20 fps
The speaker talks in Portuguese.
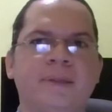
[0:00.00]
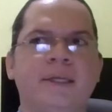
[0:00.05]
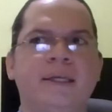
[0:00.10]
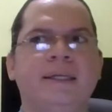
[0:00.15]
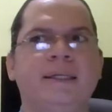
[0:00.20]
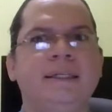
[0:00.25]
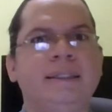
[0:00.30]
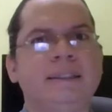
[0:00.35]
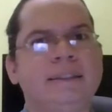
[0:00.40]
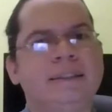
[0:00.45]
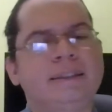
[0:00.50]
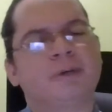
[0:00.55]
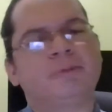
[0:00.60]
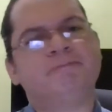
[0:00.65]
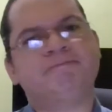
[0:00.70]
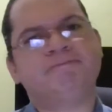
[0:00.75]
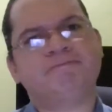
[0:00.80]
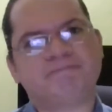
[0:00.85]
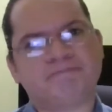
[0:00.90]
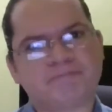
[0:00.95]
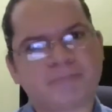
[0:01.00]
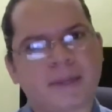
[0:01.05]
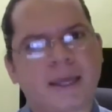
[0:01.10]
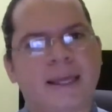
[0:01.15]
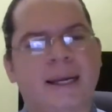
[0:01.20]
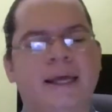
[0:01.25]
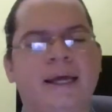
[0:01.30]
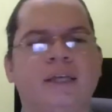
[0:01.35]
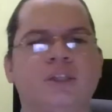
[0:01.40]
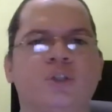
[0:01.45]
Então,
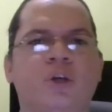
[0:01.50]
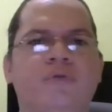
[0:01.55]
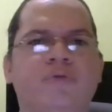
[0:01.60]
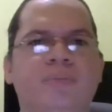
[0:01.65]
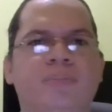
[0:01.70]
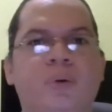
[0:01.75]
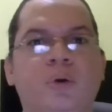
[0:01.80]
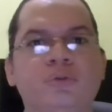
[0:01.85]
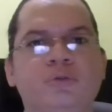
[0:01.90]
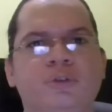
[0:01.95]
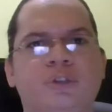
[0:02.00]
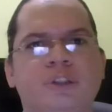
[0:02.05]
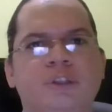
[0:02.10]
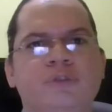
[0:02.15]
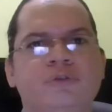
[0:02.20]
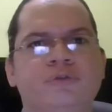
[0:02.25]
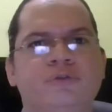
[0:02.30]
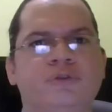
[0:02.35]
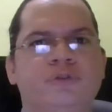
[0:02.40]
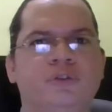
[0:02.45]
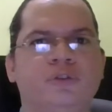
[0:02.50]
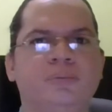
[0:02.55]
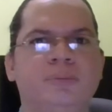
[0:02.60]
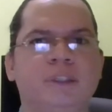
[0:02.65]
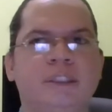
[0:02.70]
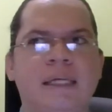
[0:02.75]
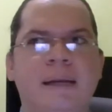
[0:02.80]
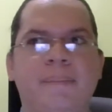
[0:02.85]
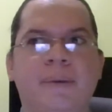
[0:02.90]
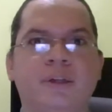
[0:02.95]
ela resolve produzir um filme
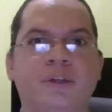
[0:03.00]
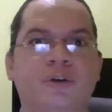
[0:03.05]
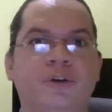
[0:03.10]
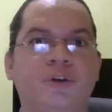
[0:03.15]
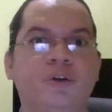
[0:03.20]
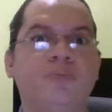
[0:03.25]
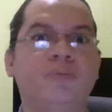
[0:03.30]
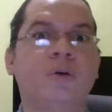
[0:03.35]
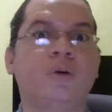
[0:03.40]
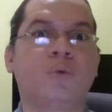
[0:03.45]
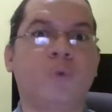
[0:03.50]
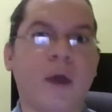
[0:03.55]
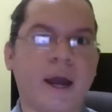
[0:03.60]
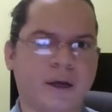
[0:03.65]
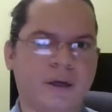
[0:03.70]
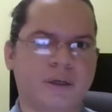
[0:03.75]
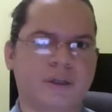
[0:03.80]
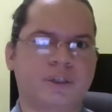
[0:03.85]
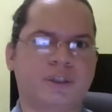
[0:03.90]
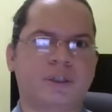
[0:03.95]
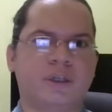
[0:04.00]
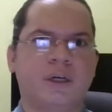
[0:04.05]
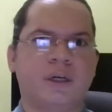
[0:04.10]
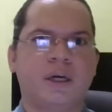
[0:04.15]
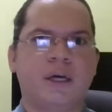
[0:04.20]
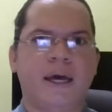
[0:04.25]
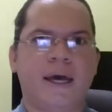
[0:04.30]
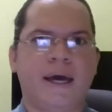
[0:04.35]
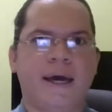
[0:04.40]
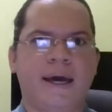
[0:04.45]
chamado Human Record,
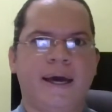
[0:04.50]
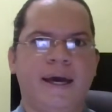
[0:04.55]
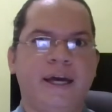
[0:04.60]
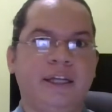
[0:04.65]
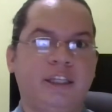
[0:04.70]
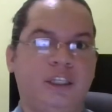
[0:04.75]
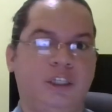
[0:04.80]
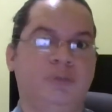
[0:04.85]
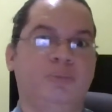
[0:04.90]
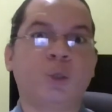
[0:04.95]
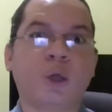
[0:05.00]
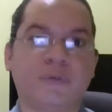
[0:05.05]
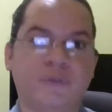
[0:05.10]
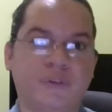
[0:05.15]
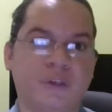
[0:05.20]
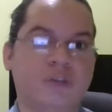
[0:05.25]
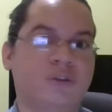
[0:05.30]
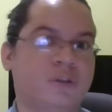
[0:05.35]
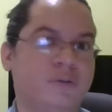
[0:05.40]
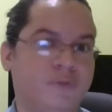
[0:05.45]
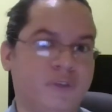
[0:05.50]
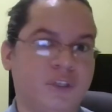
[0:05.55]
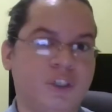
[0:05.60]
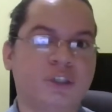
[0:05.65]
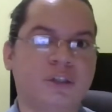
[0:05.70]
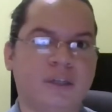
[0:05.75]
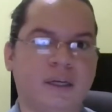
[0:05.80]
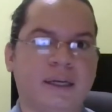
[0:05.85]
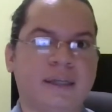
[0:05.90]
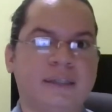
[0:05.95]
é, de
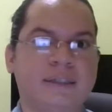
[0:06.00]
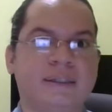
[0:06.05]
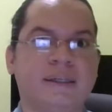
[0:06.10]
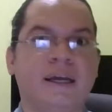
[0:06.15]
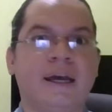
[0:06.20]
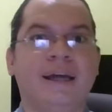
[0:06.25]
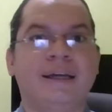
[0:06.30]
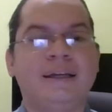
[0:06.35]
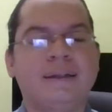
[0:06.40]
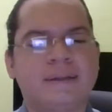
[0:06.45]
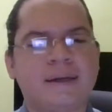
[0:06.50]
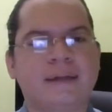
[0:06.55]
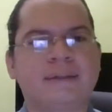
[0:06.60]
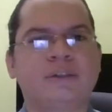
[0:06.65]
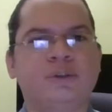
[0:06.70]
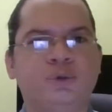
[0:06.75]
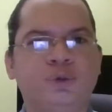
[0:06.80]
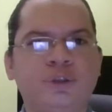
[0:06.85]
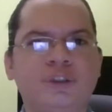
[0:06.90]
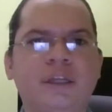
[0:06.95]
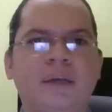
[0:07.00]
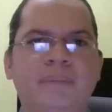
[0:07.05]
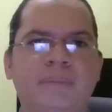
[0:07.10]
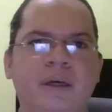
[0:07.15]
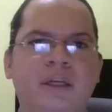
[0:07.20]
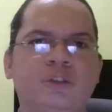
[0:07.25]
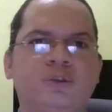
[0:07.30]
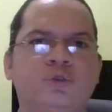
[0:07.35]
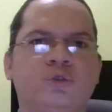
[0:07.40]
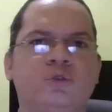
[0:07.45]
1923, que trata
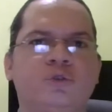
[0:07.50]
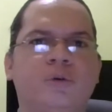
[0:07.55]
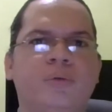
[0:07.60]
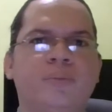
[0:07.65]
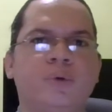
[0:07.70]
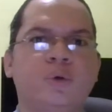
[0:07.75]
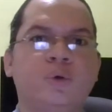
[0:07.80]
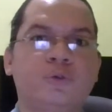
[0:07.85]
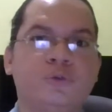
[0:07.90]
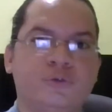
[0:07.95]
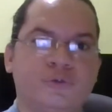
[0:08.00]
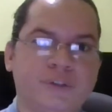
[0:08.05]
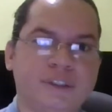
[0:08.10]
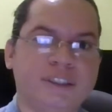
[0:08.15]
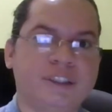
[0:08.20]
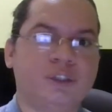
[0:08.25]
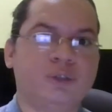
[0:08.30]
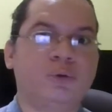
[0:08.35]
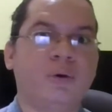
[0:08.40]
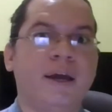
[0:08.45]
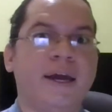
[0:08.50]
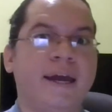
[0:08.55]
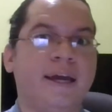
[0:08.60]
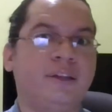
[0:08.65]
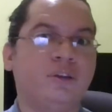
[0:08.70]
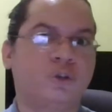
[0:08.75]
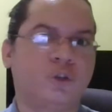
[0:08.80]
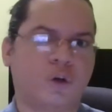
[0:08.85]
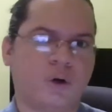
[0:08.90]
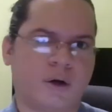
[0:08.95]
justamente sobre o vício em
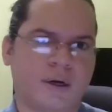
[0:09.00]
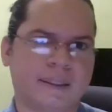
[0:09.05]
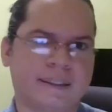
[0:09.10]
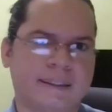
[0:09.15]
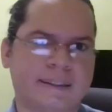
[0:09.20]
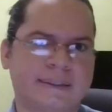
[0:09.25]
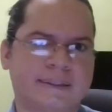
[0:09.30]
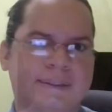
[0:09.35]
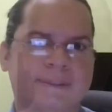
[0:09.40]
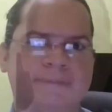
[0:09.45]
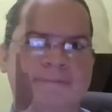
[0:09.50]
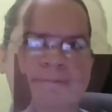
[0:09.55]
drogas.